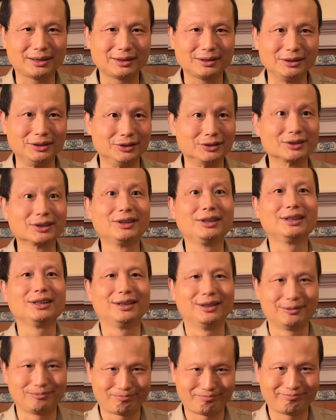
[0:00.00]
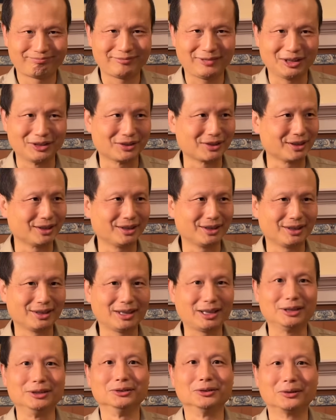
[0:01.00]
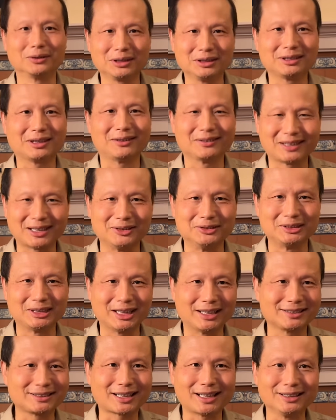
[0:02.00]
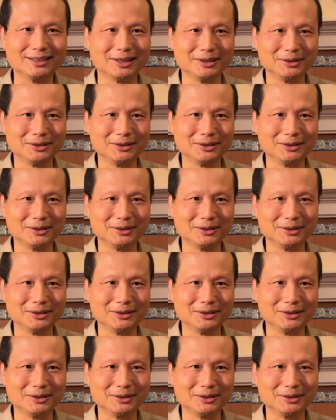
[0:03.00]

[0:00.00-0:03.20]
以色列？人也是很容易找到加沙的，